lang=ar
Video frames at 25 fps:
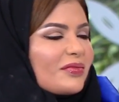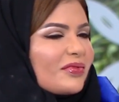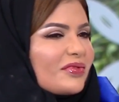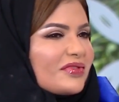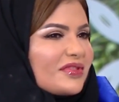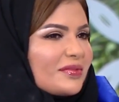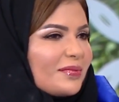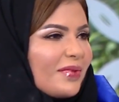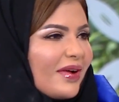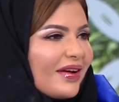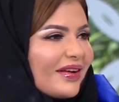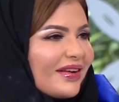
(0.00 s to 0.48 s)

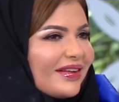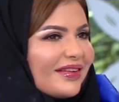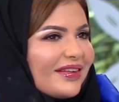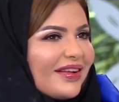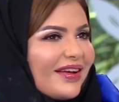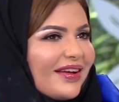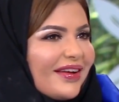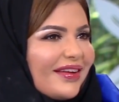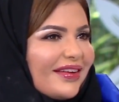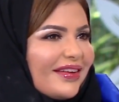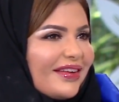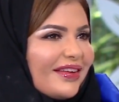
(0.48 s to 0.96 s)
وسبحان الله
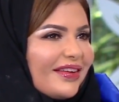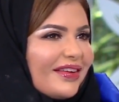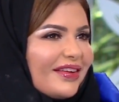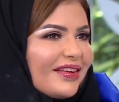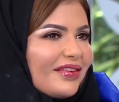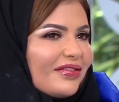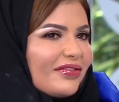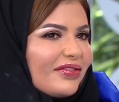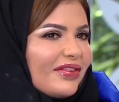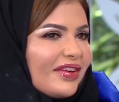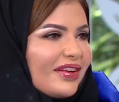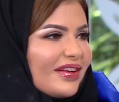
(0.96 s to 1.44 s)

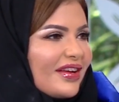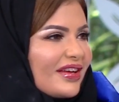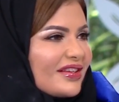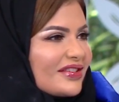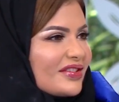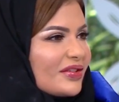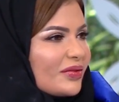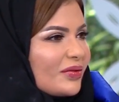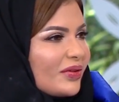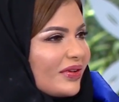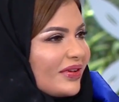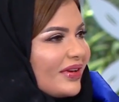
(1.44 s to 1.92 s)
يعني في
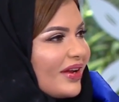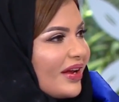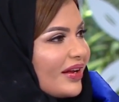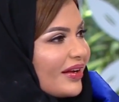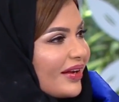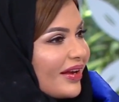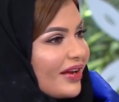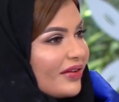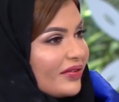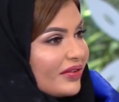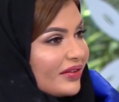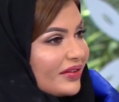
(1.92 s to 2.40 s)
ناس يقولون لا
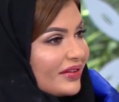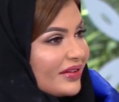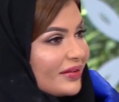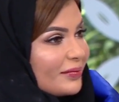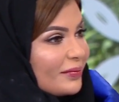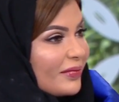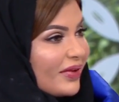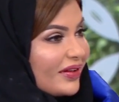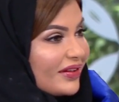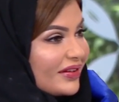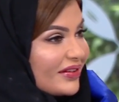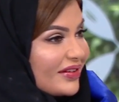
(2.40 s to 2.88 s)
كيف
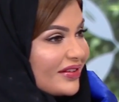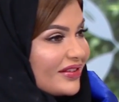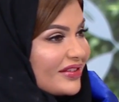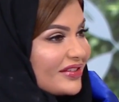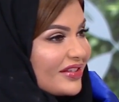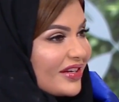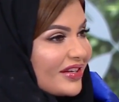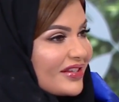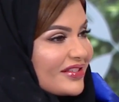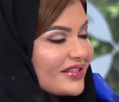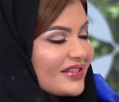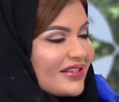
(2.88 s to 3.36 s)
ما تقدرين
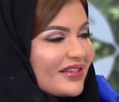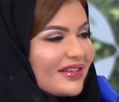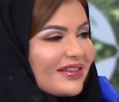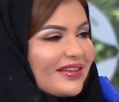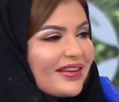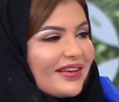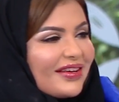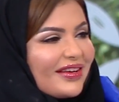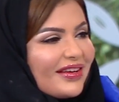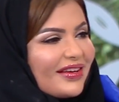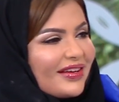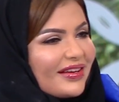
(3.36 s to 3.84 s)
تركزين
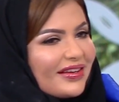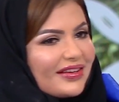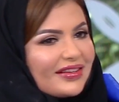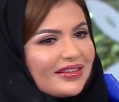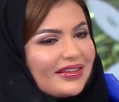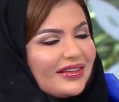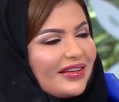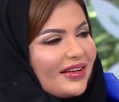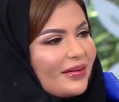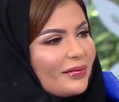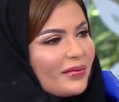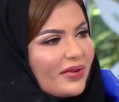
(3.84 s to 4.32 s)

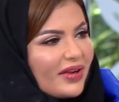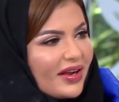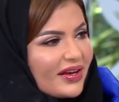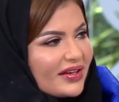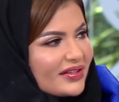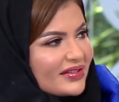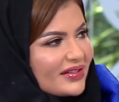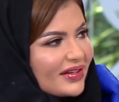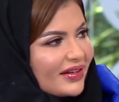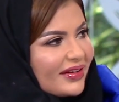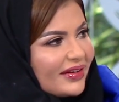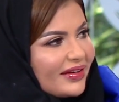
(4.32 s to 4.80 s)
قلت لها
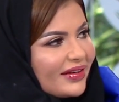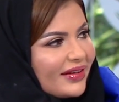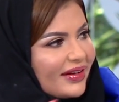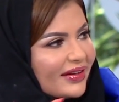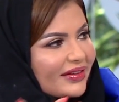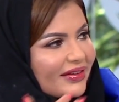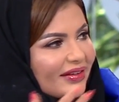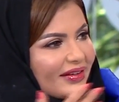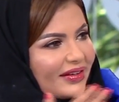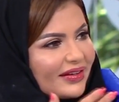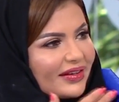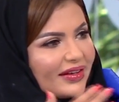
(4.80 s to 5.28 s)
بالعكس يعني
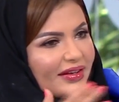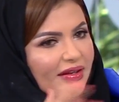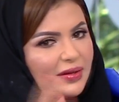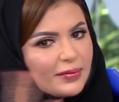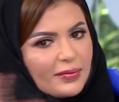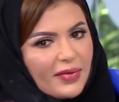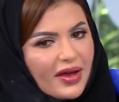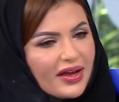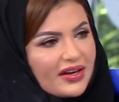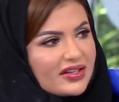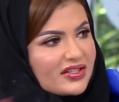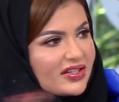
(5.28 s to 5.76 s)
يعطيني
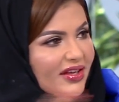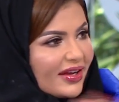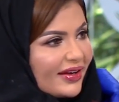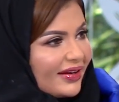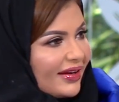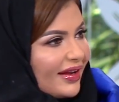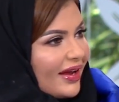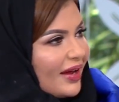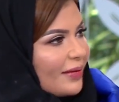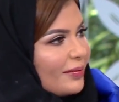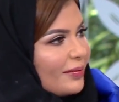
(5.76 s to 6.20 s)
لما ارجع لها